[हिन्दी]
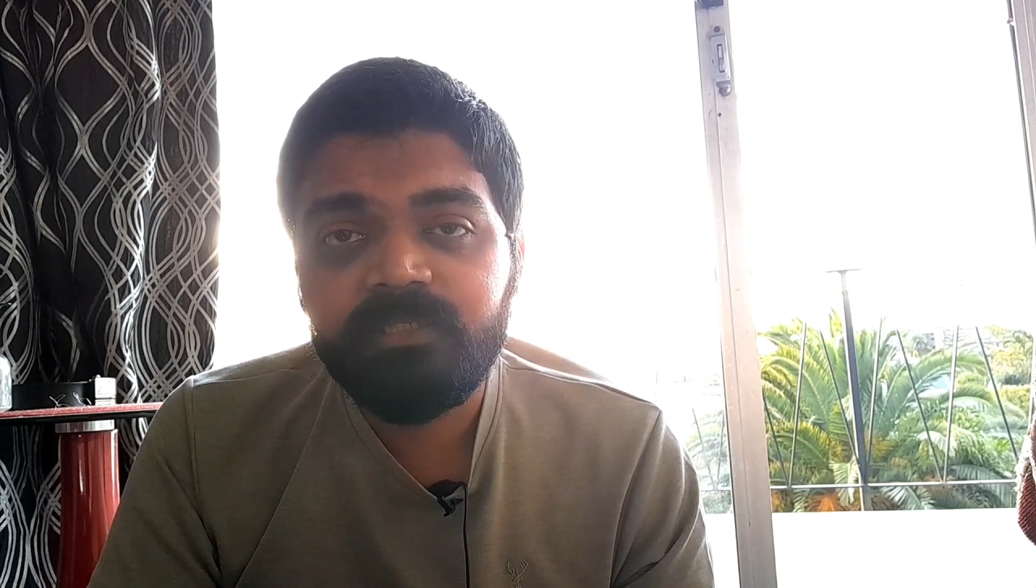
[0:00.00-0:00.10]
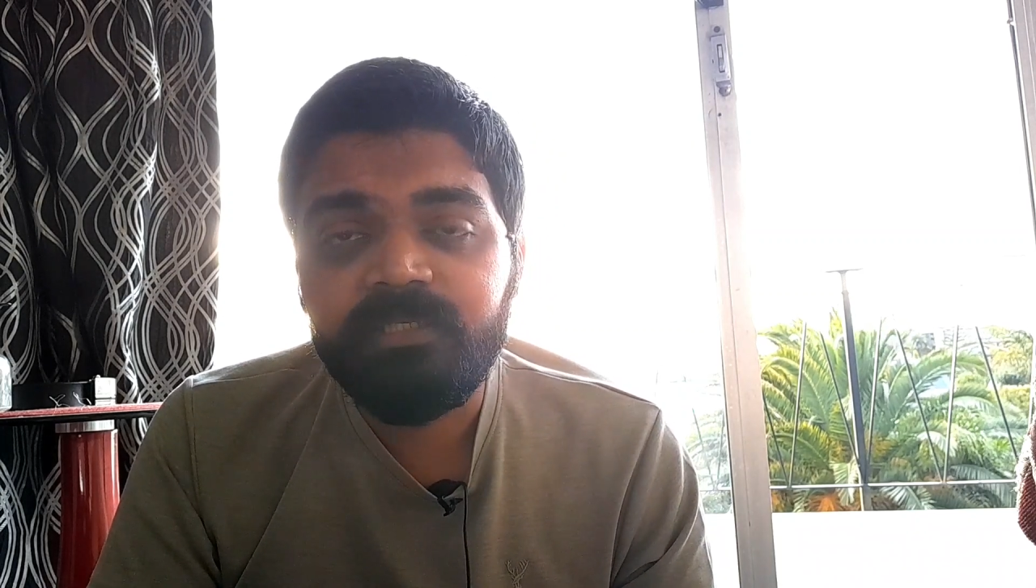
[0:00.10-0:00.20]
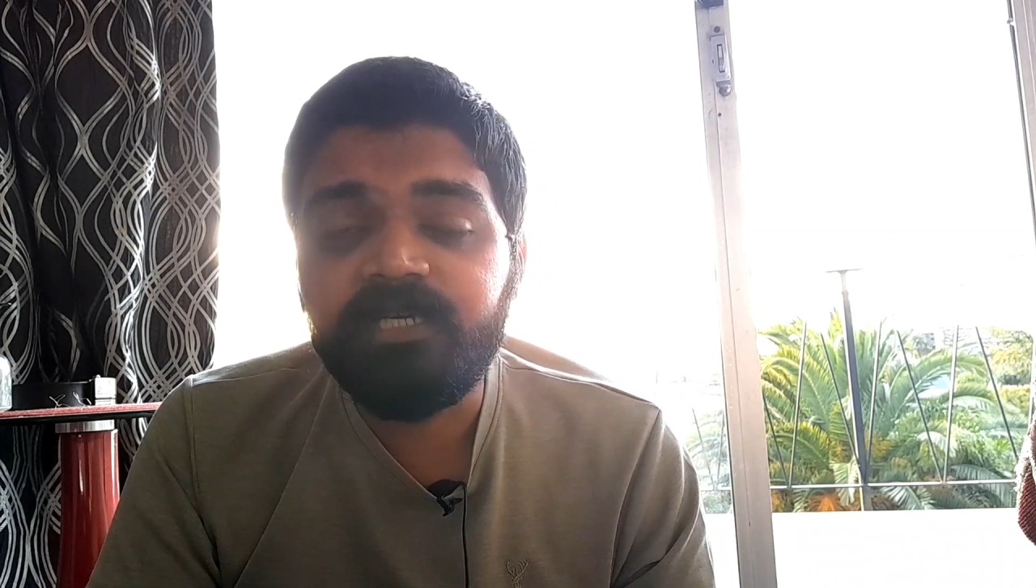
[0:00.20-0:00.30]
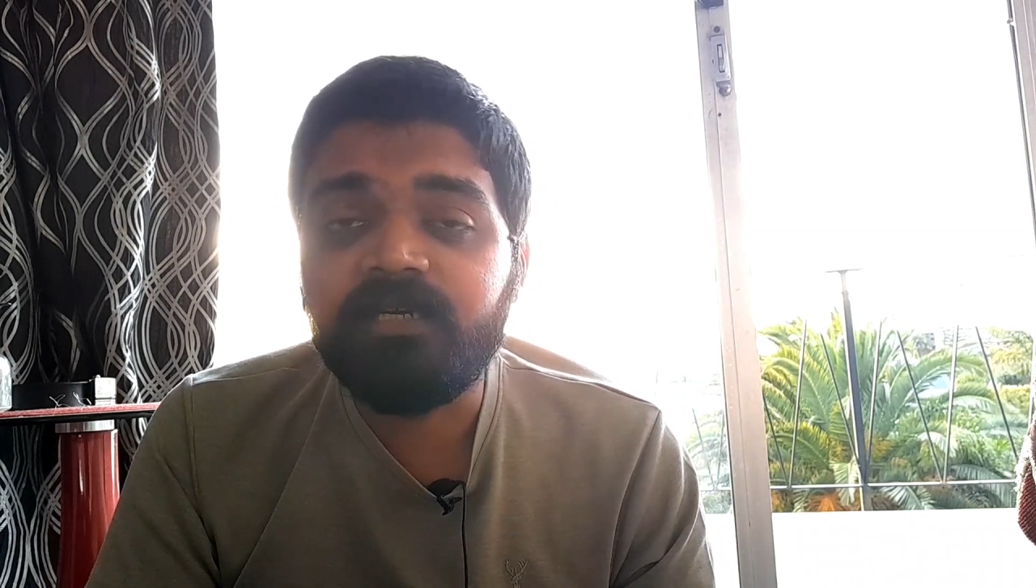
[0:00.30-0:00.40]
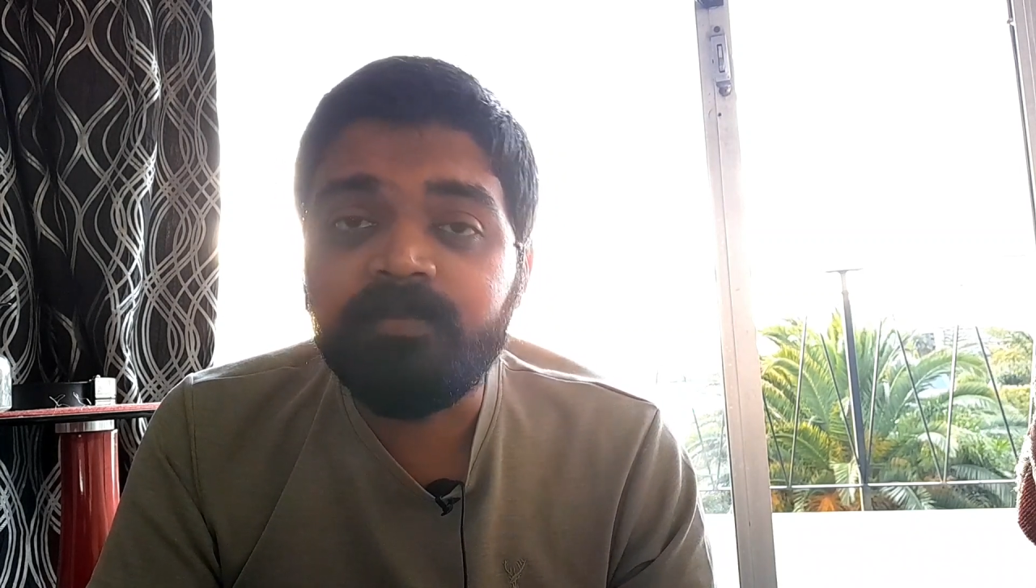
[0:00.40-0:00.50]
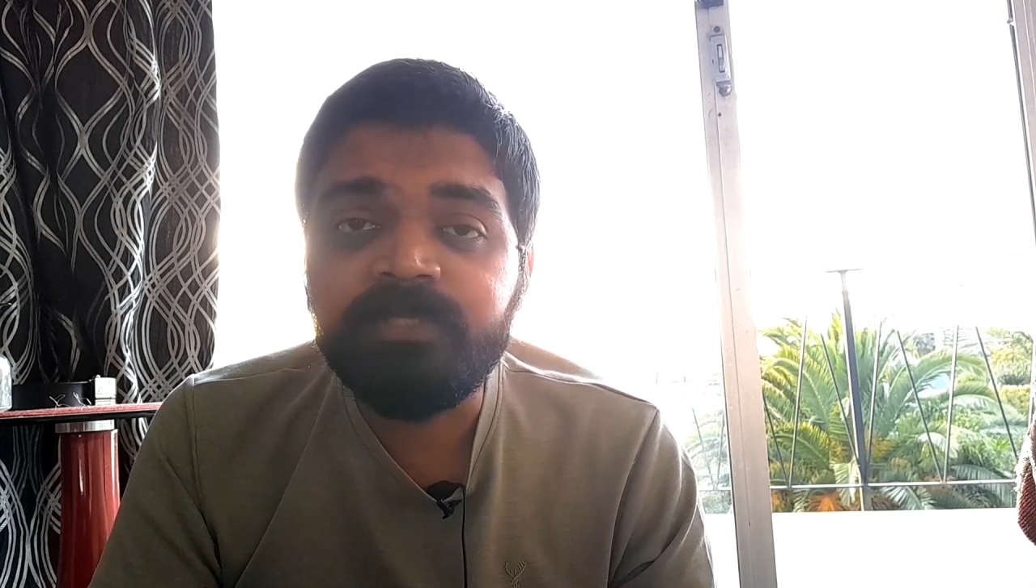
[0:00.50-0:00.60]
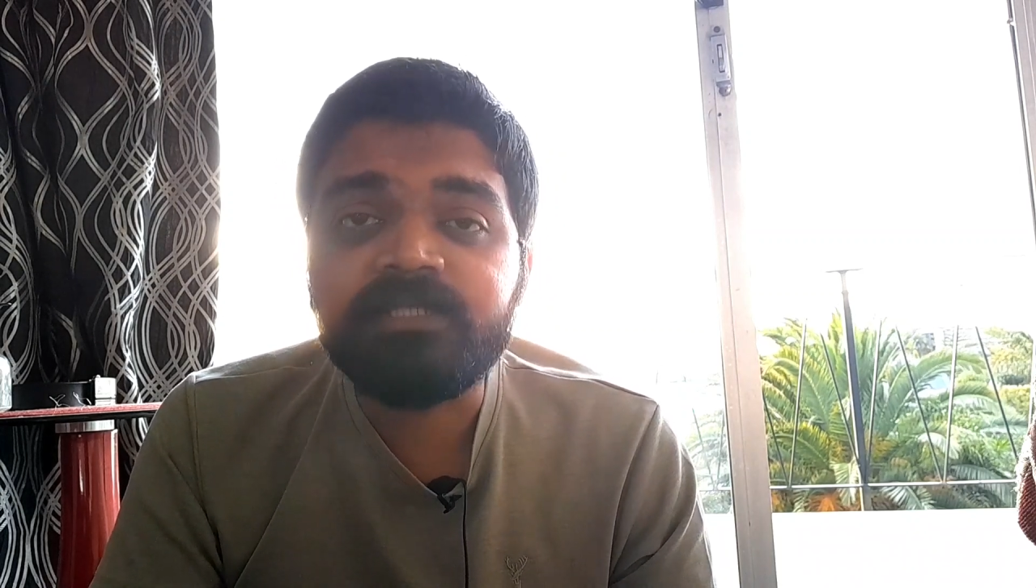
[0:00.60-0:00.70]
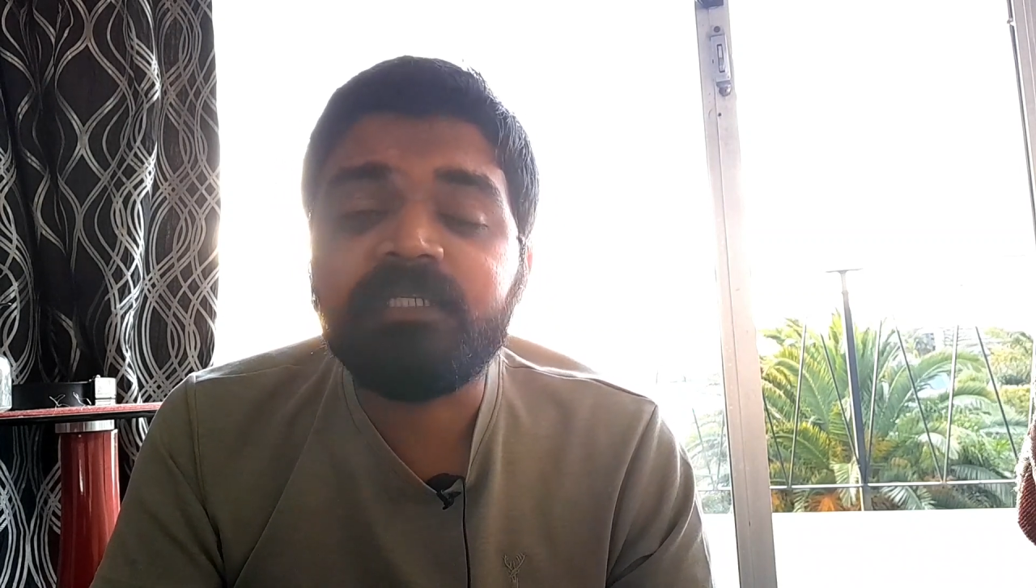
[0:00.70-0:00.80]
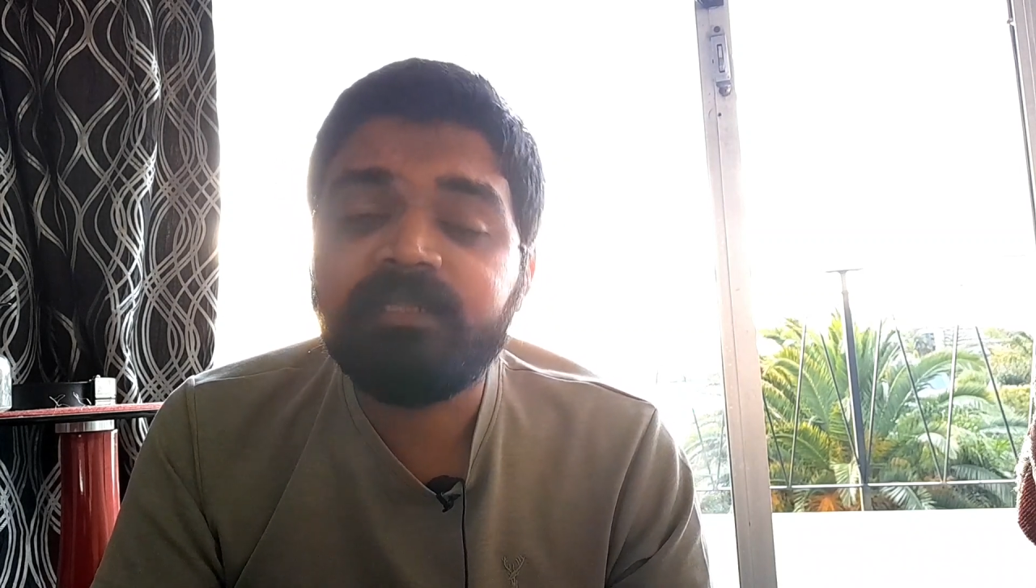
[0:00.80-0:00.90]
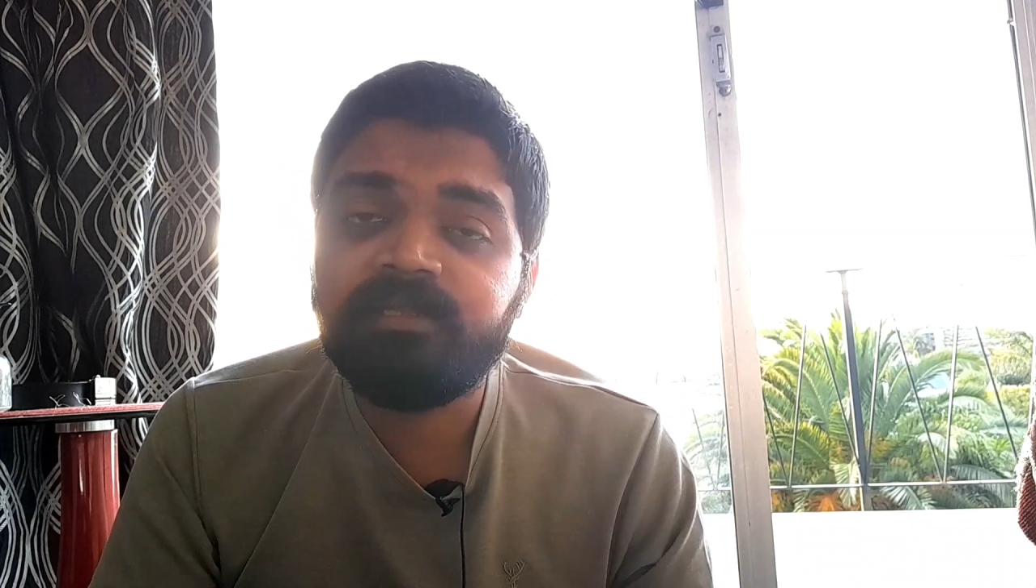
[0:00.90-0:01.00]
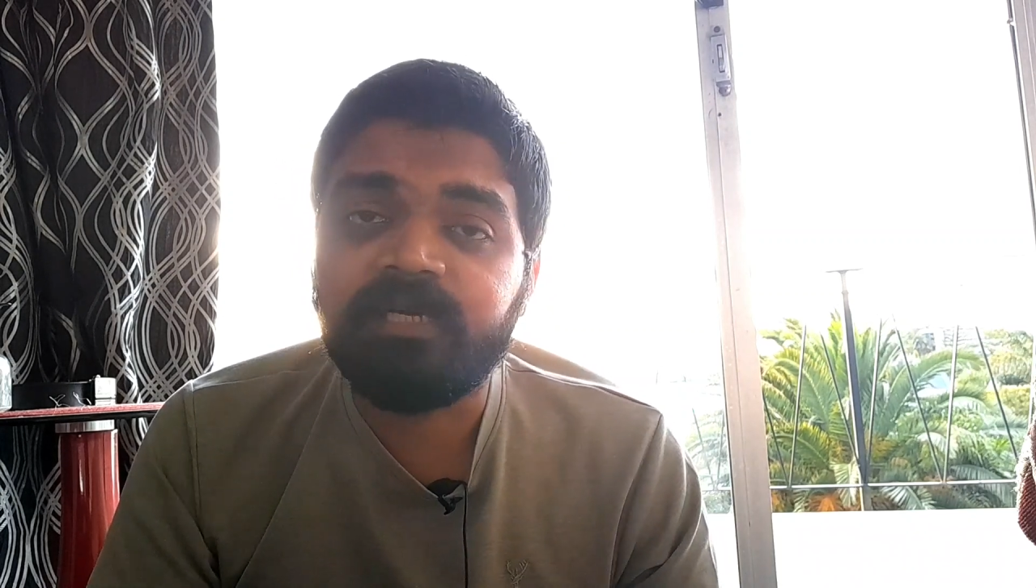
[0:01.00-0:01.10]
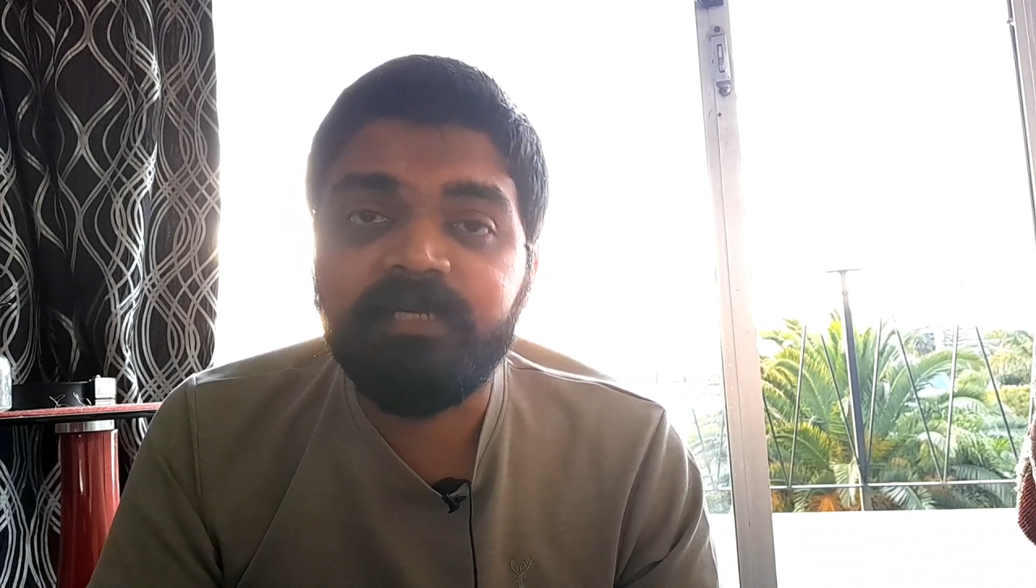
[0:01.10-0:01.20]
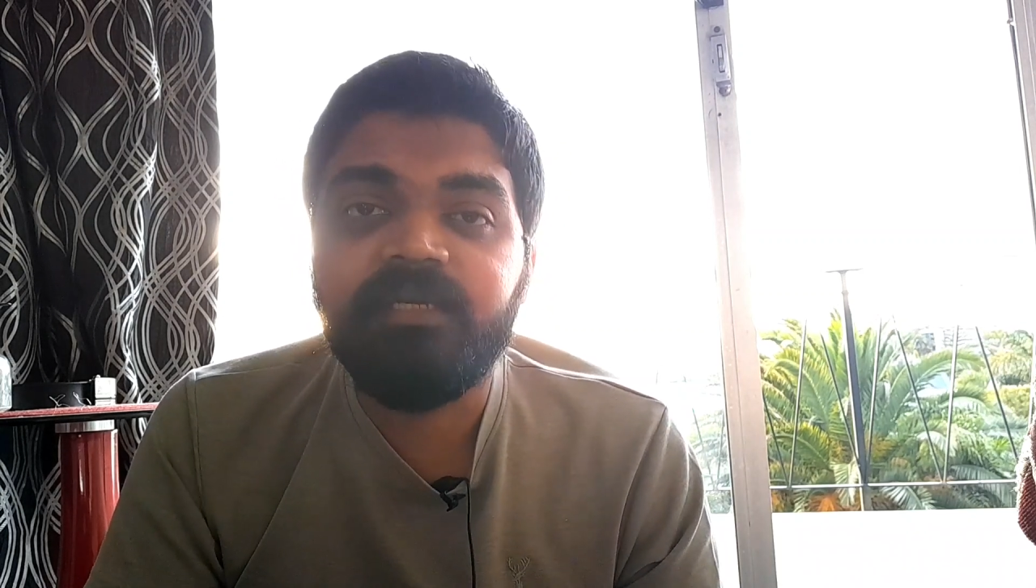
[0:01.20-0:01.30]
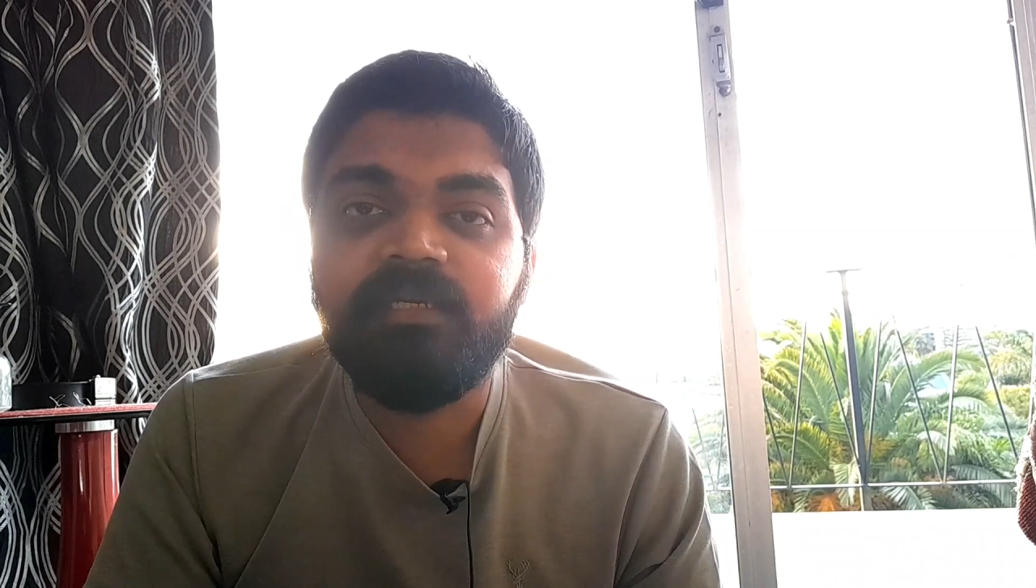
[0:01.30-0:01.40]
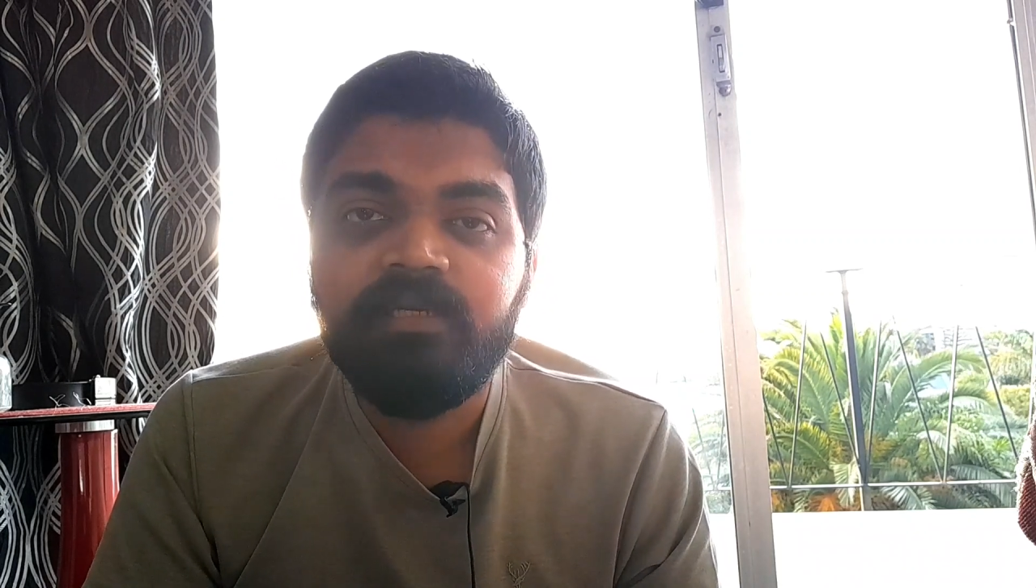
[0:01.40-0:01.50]
ये अभी से तय
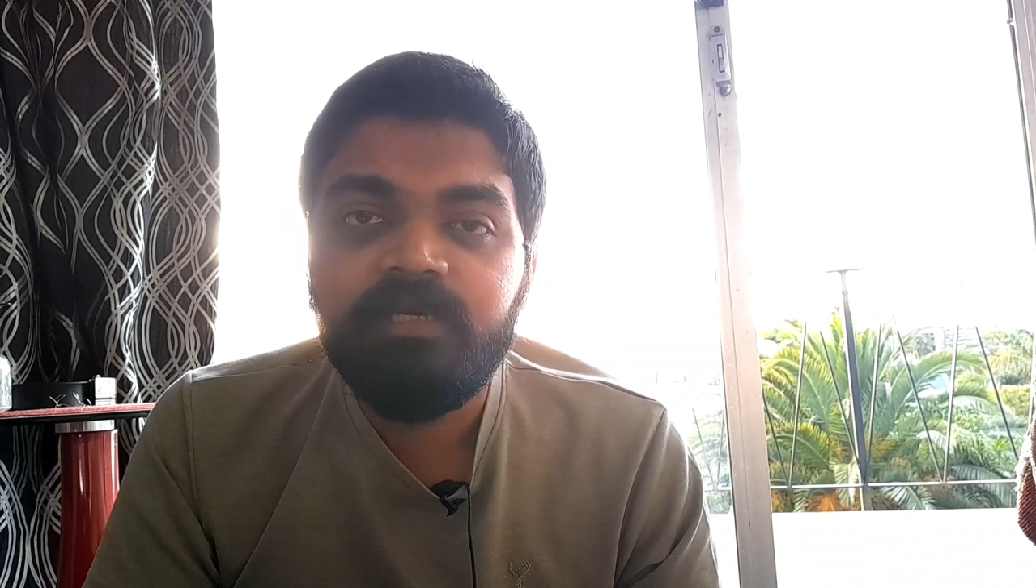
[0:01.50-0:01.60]
है